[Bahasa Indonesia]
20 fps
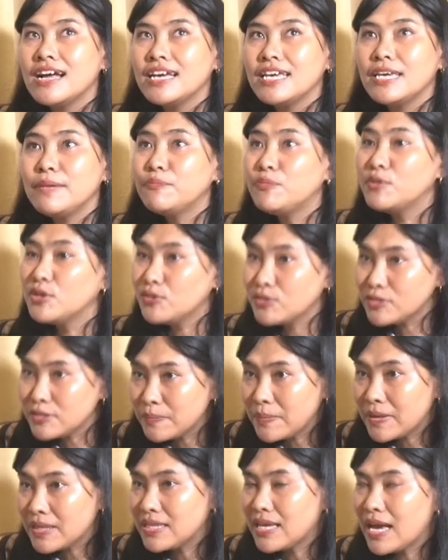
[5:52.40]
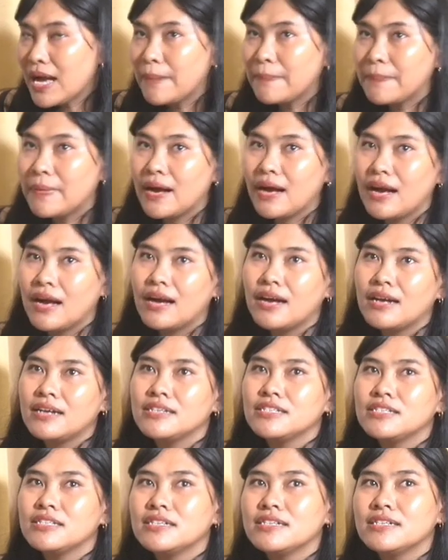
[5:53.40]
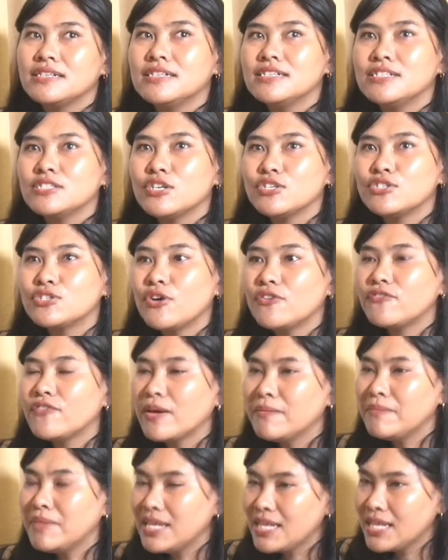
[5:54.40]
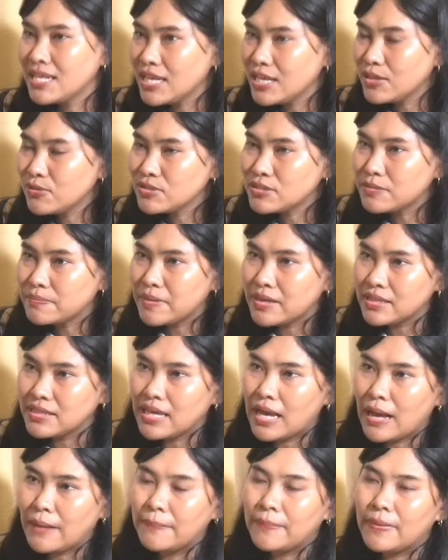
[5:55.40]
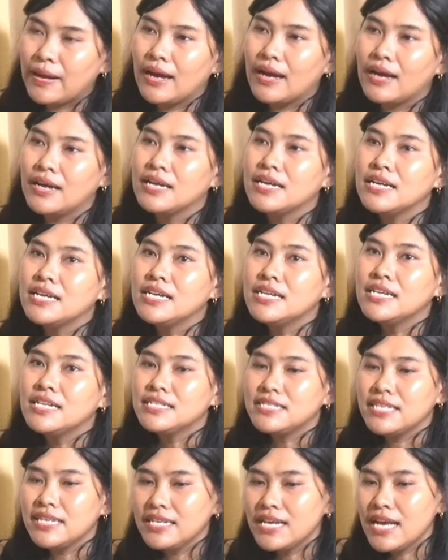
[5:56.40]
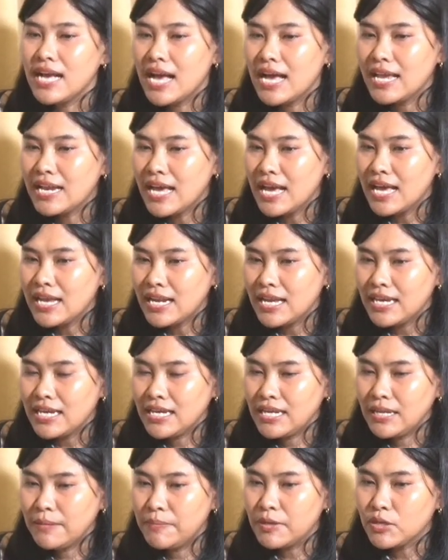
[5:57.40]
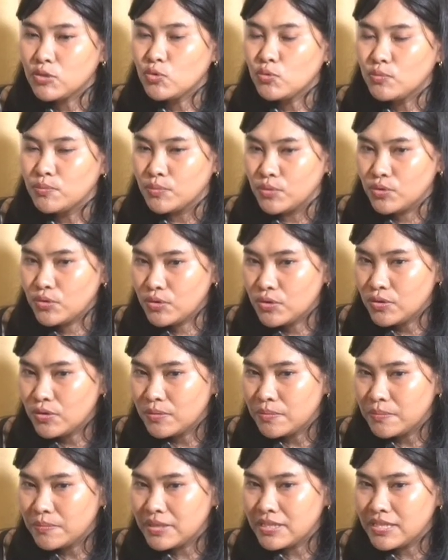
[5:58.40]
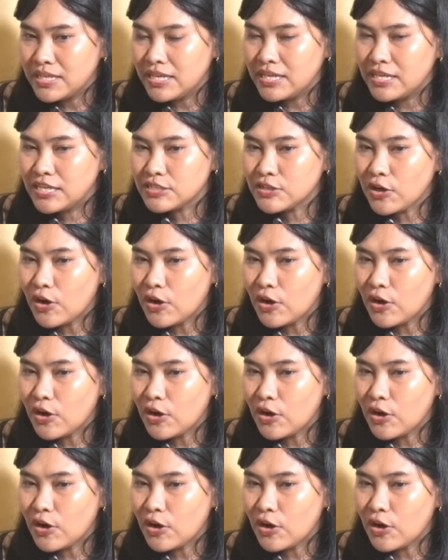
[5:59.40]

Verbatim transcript: ibu itu seperti apa, sosok feminin itu seperti apa. Sehingga anak-anak ini bertumbuh menjadi